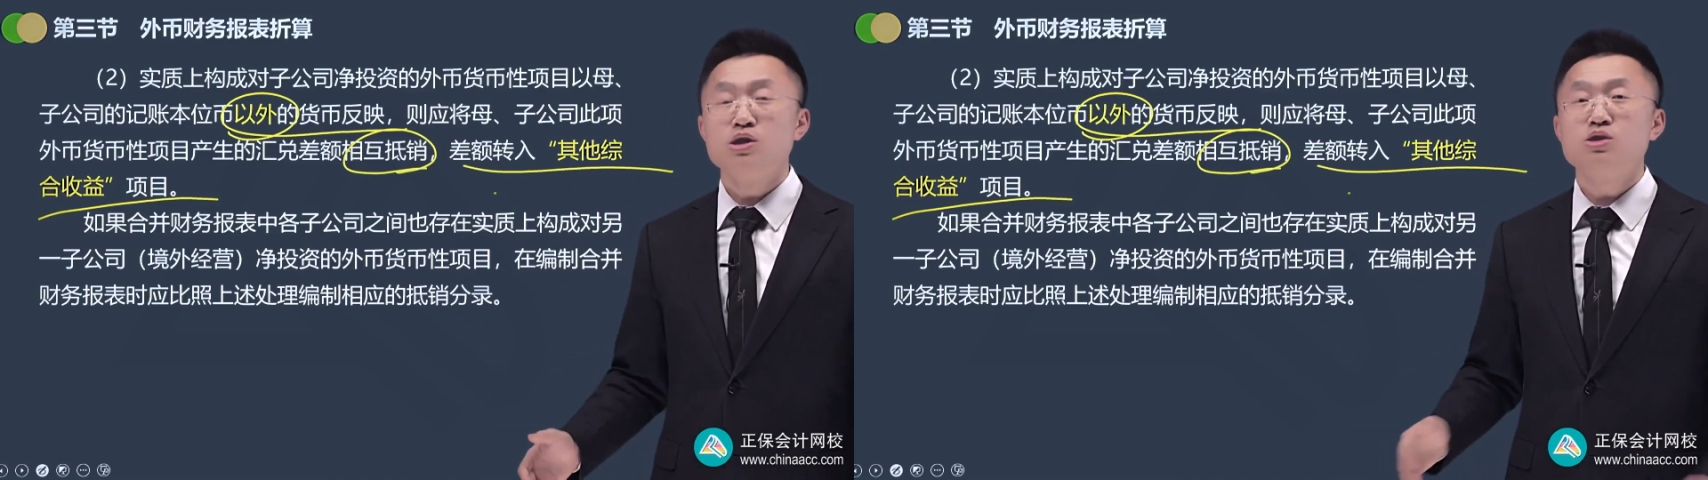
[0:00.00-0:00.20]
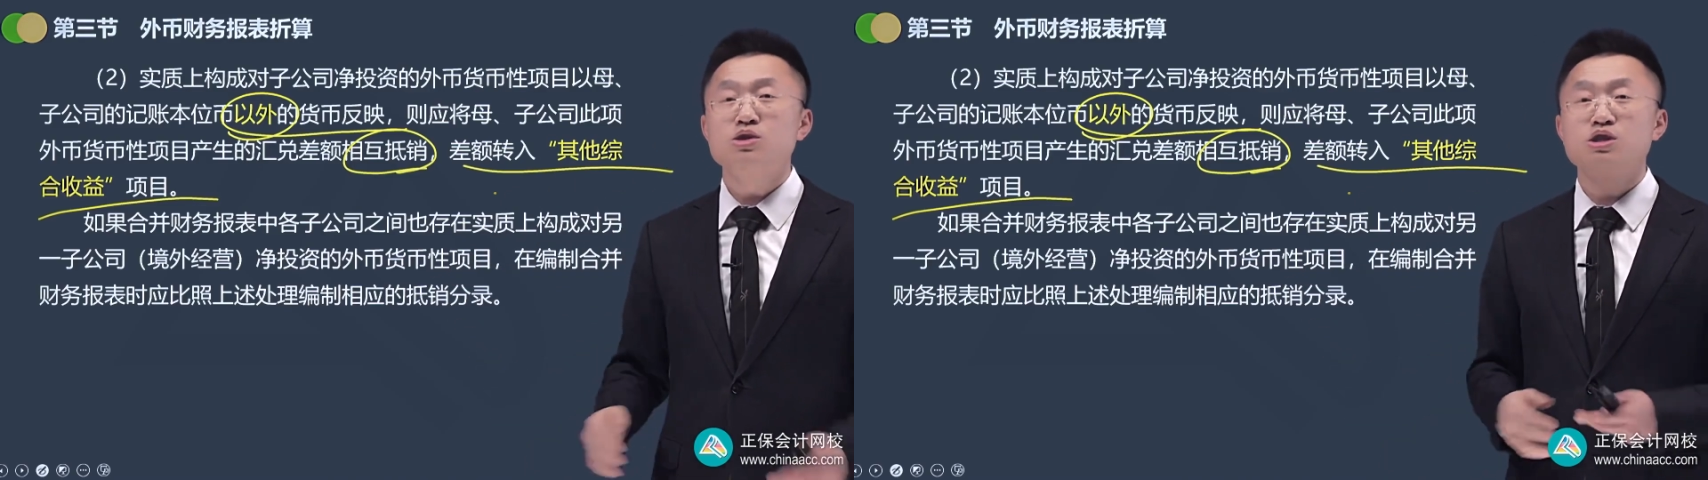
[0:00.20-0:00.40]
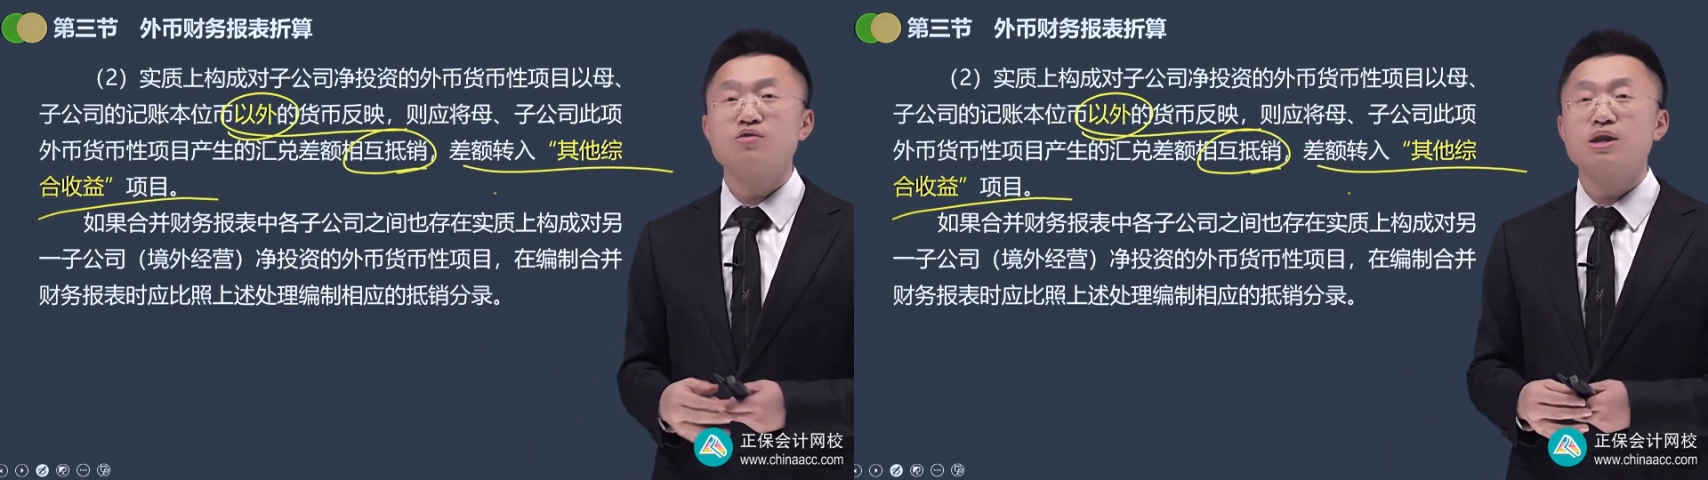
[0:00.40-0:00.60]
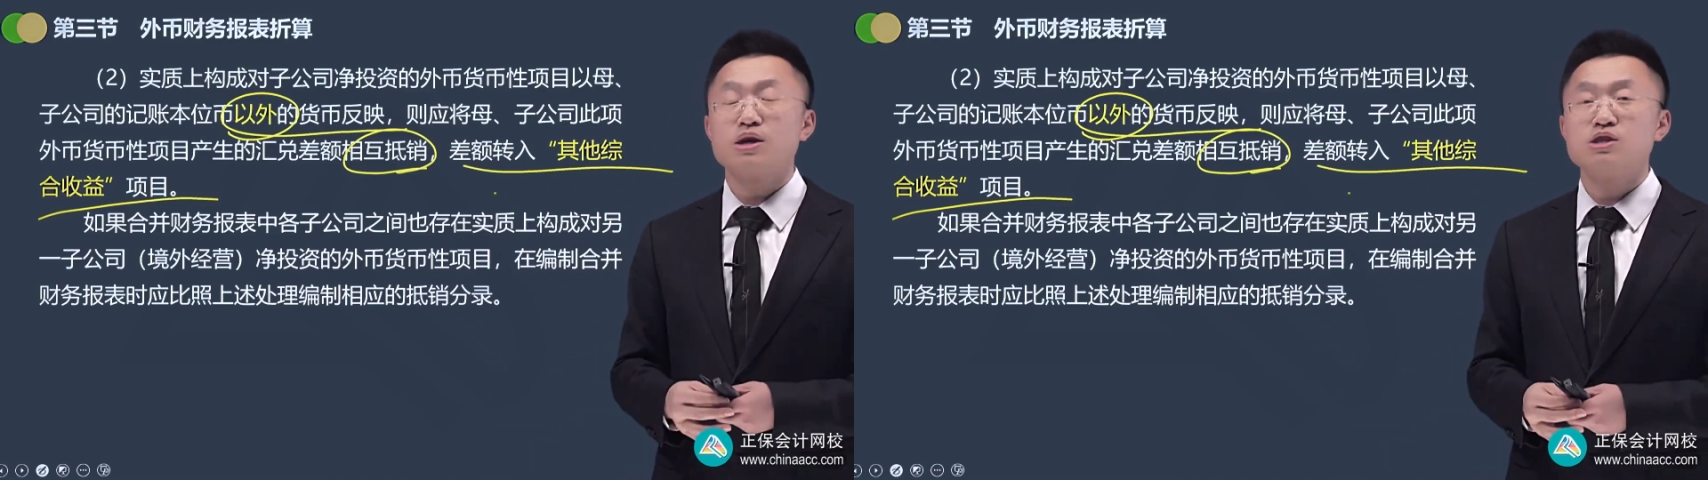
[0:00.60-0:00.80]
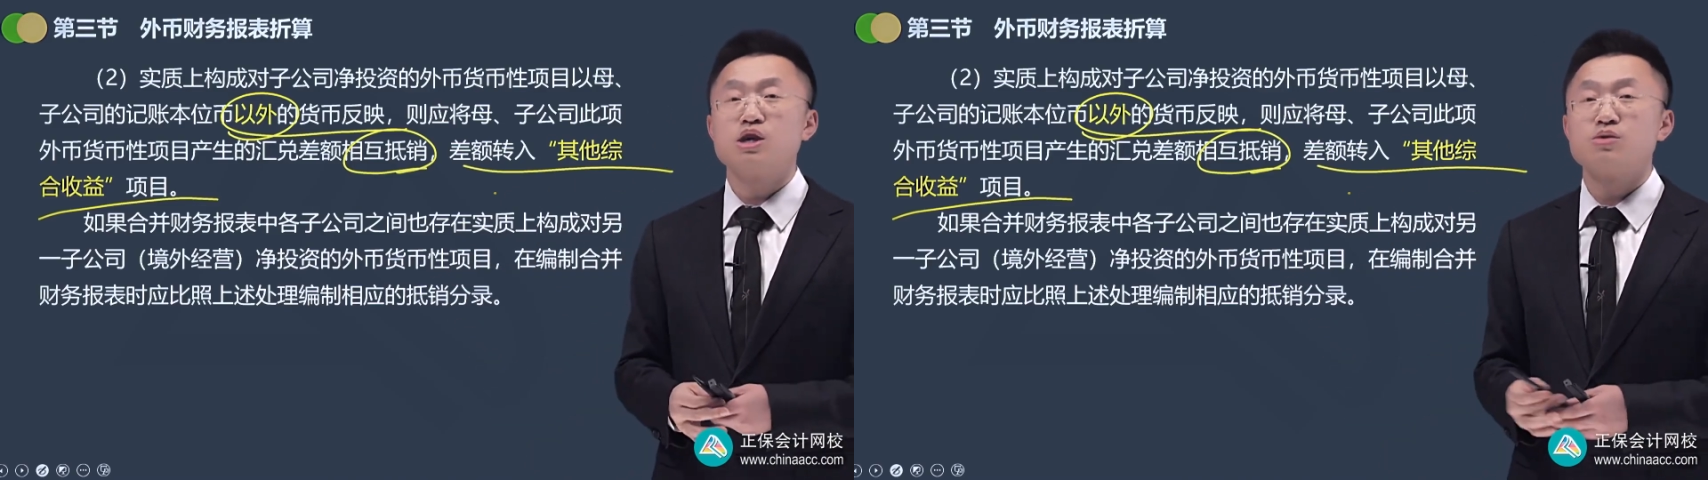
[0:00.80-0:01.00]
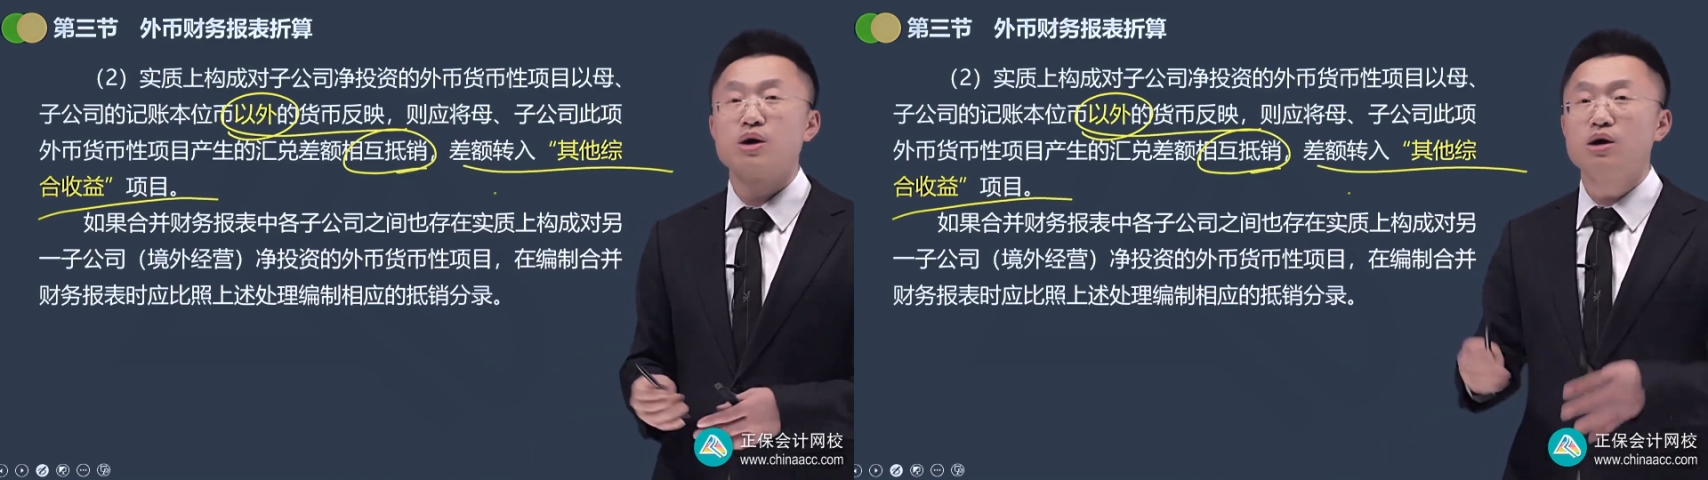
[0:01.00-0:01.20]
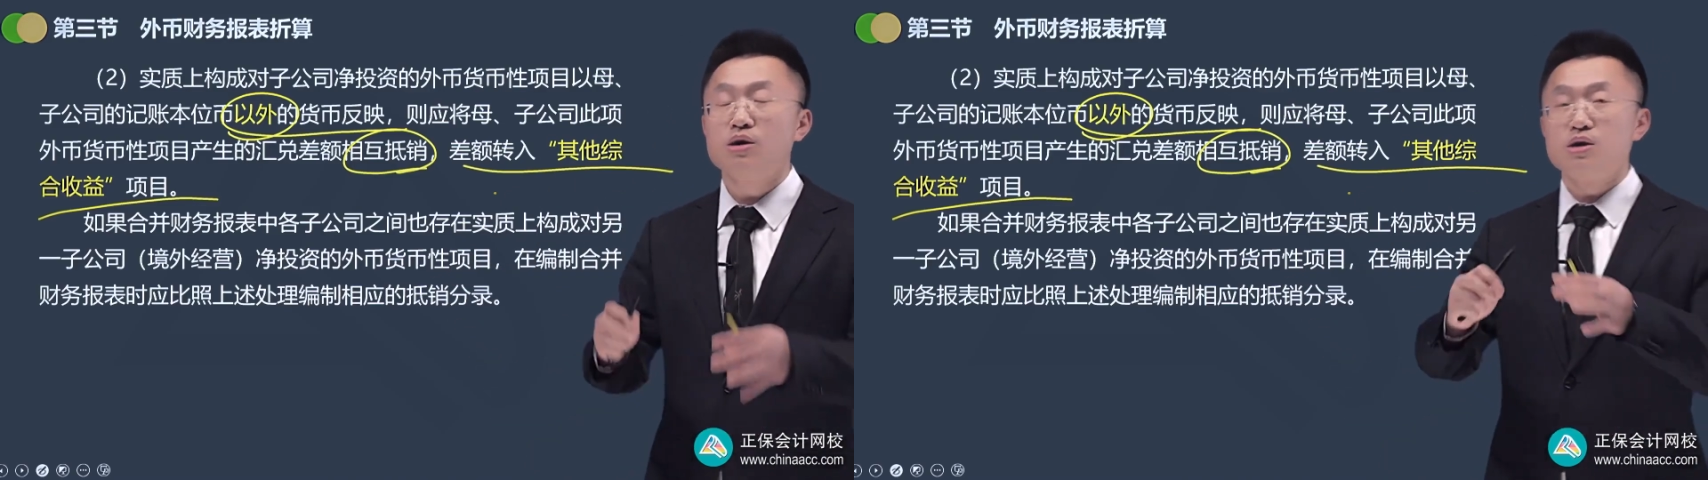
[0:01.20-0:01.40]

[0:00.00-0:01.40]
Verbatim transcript: 就是为了解决